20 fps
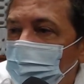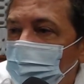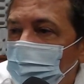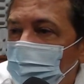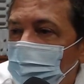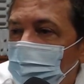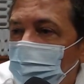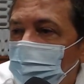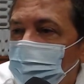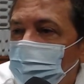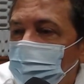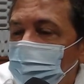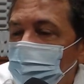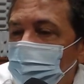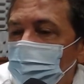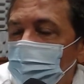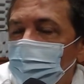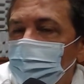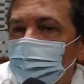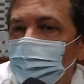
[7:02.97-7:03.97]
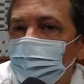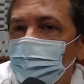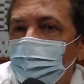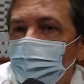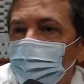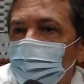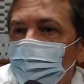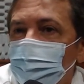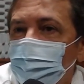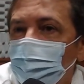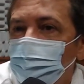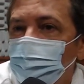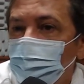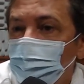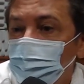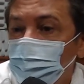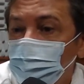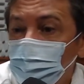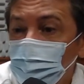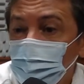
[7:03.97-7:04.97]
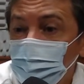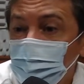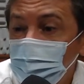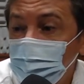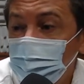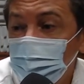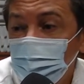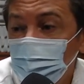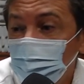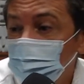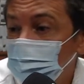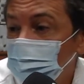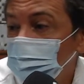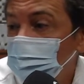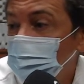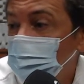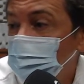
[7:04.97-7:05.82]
Essas indenizações subiram muito